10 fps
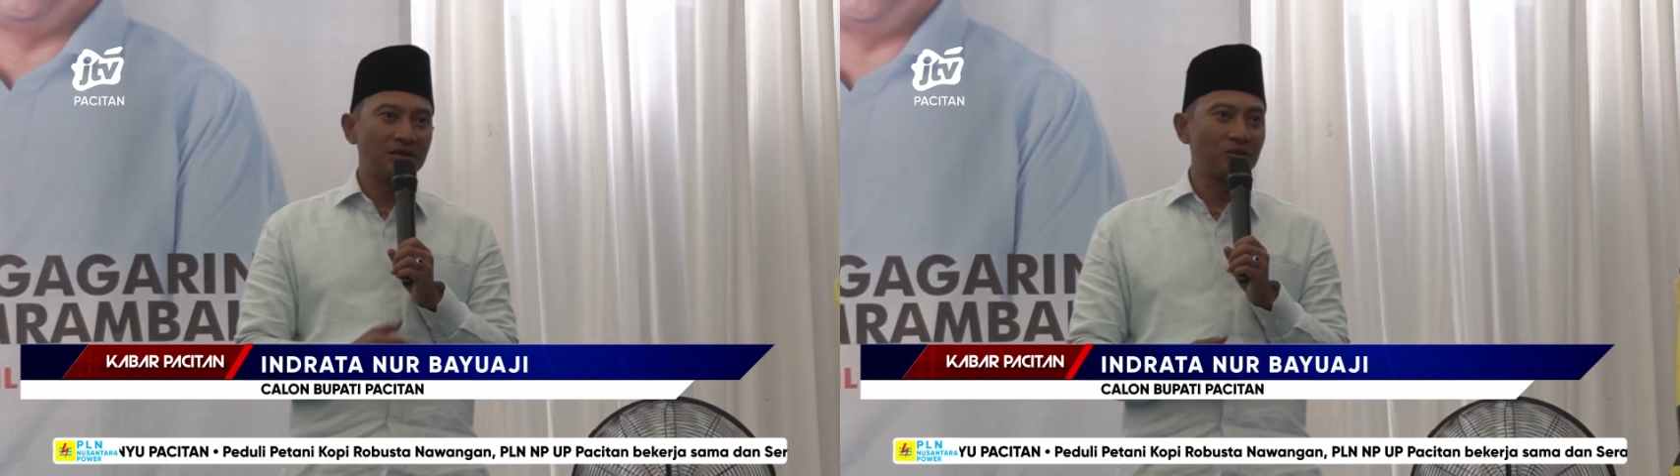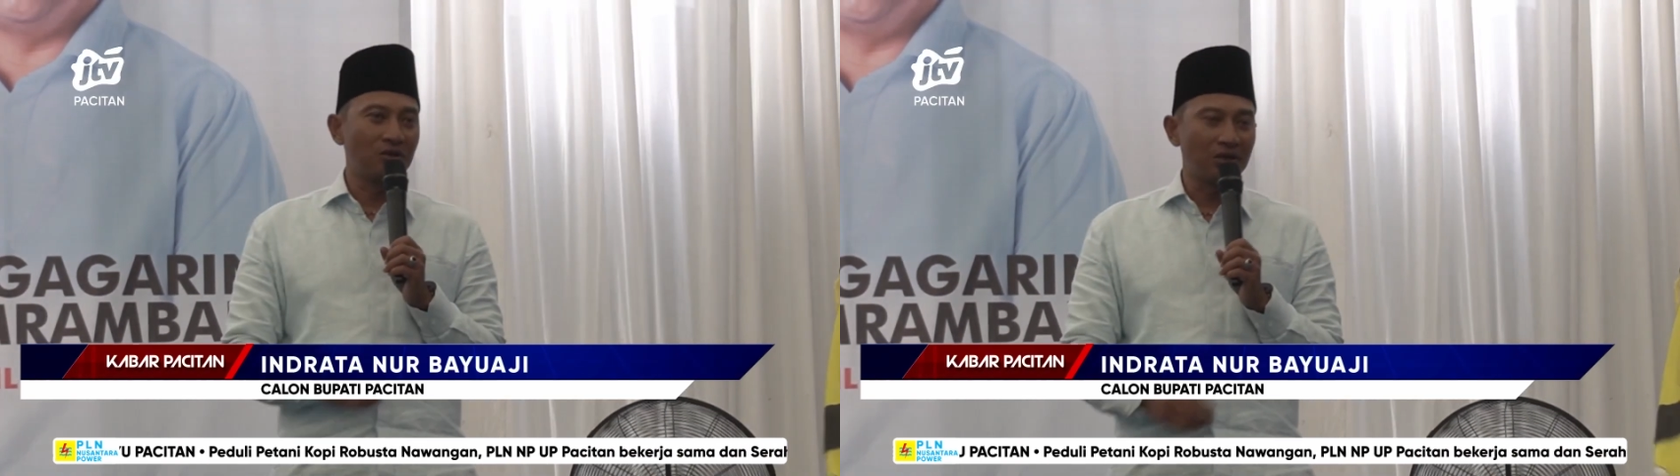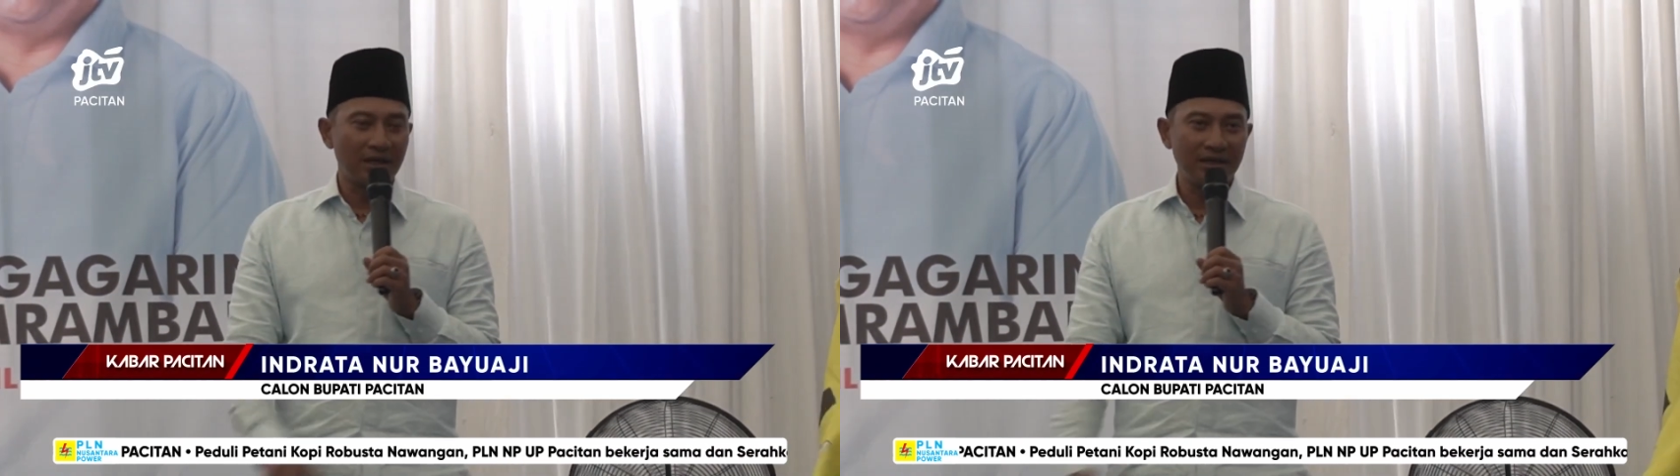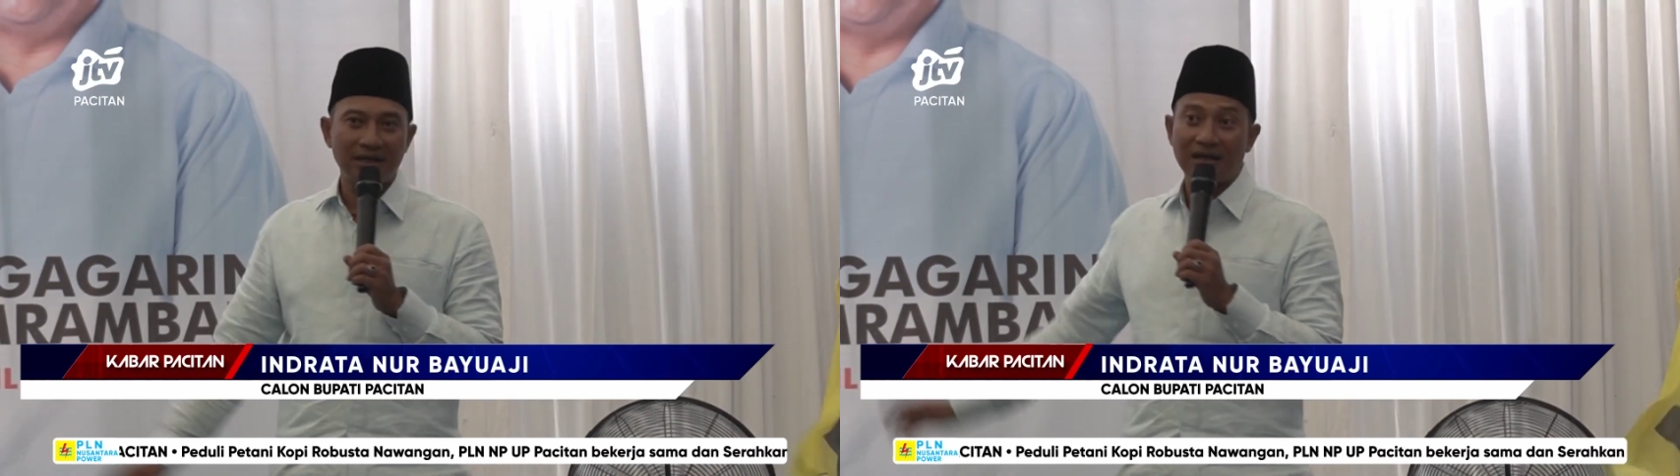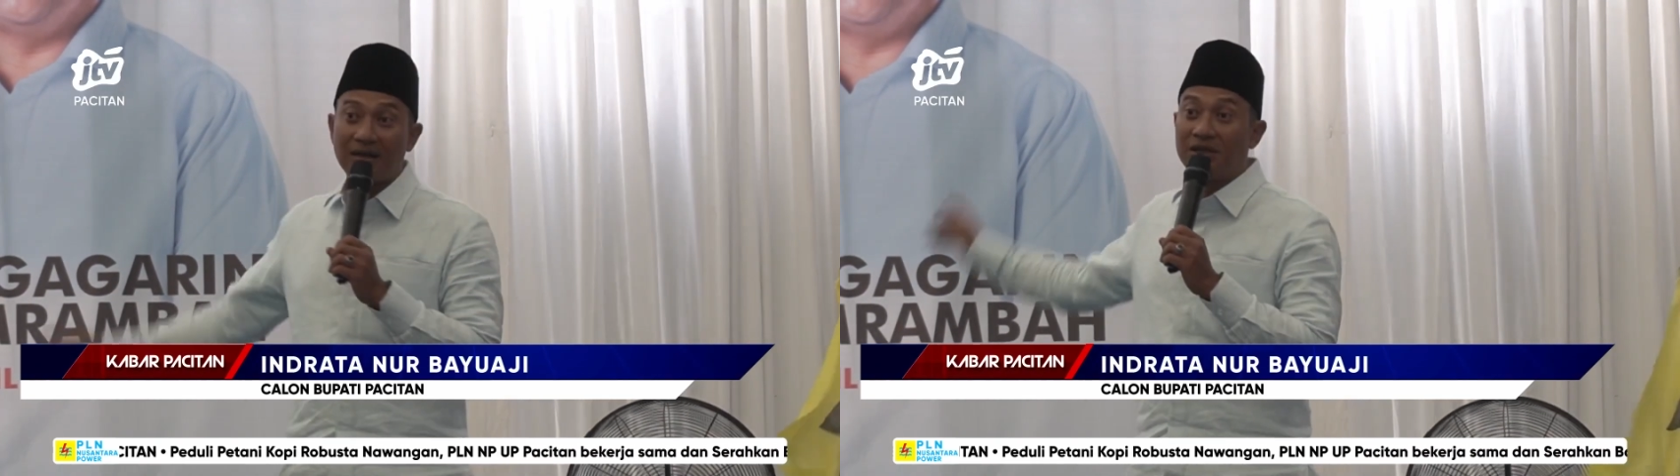slogan
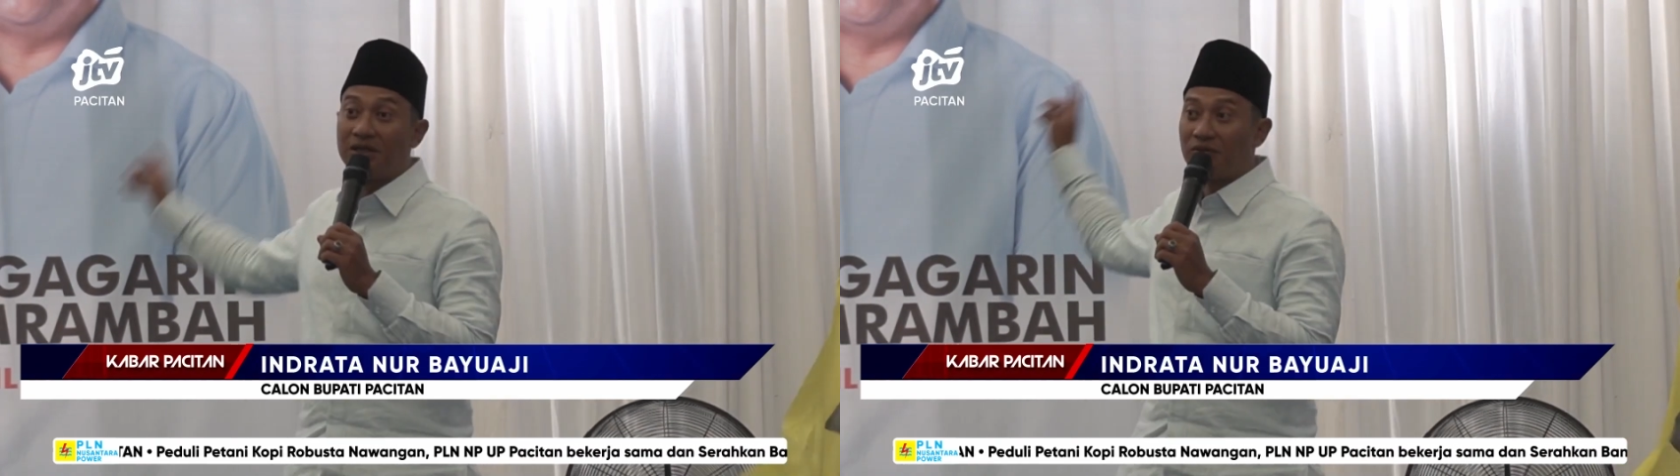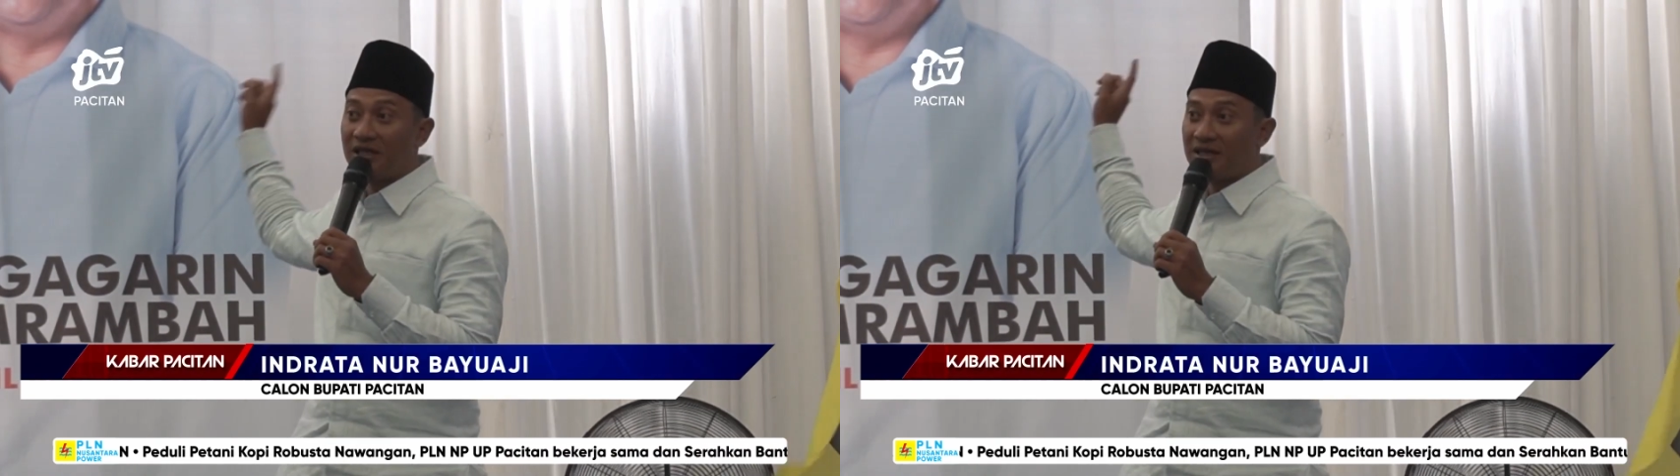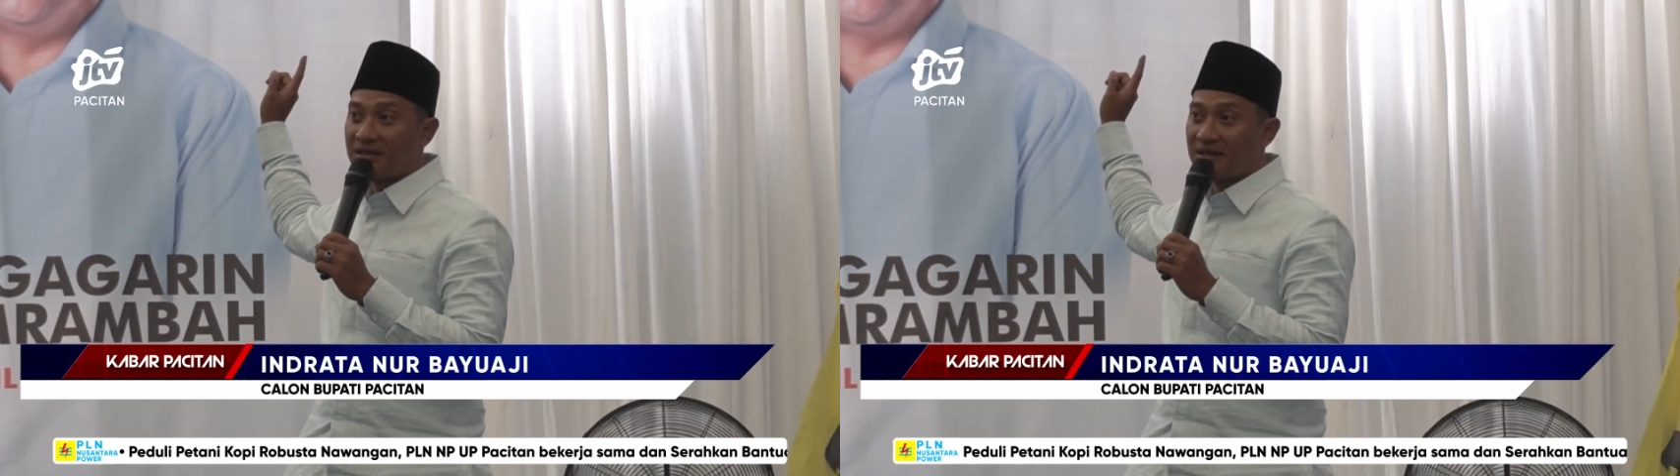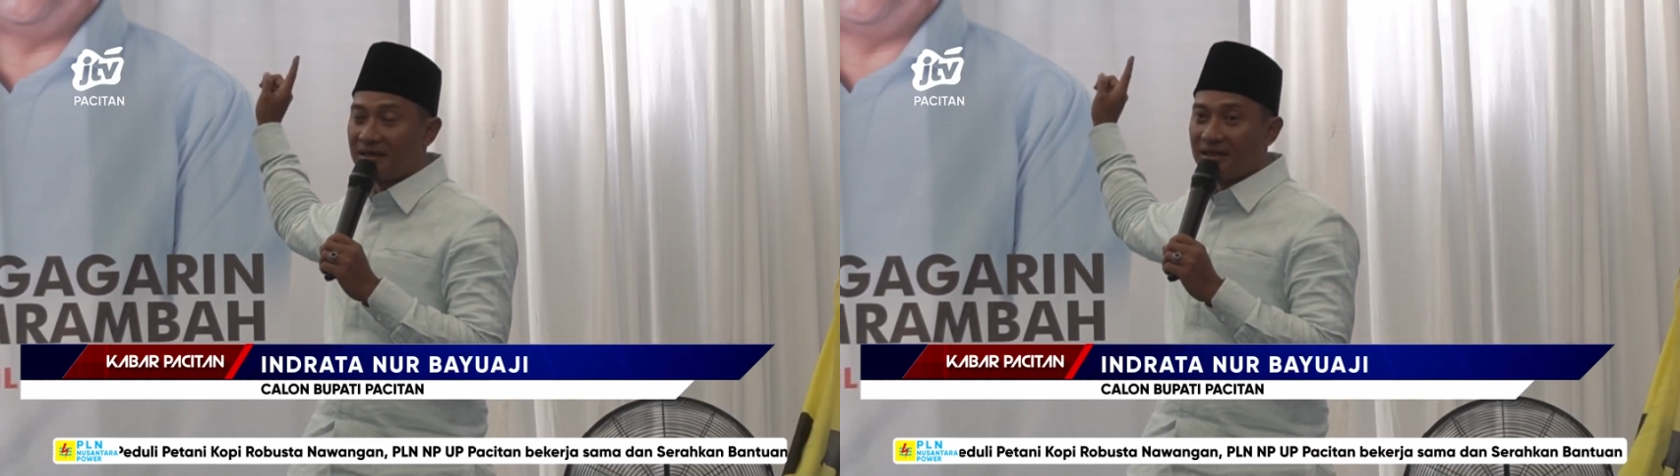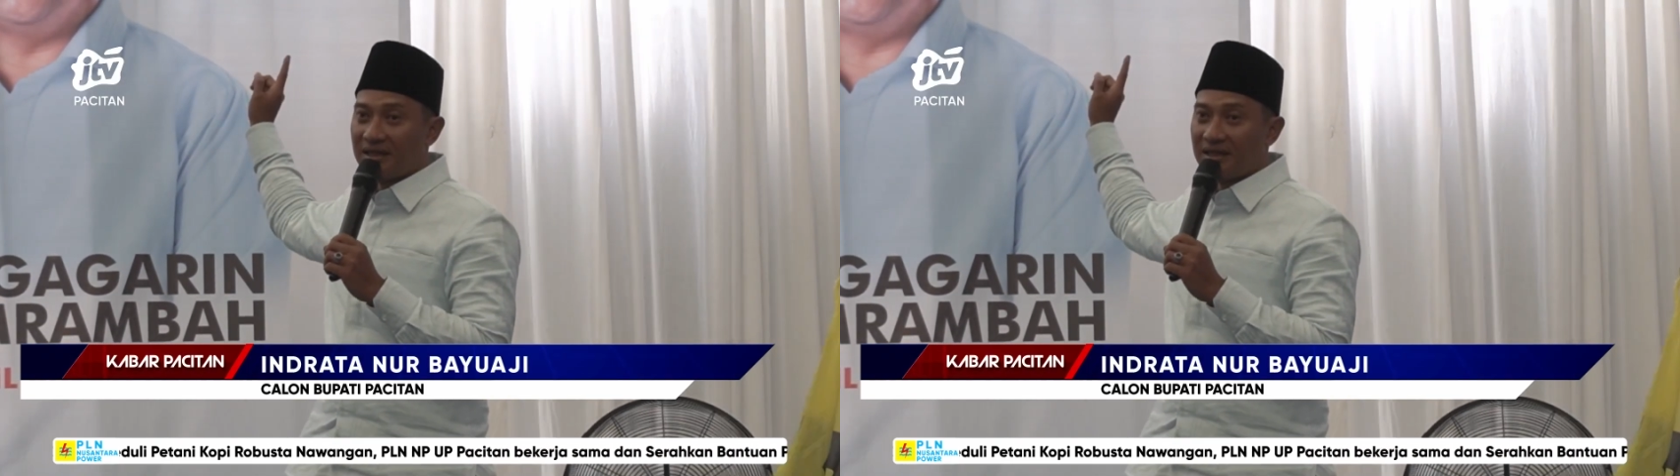yang kami tulis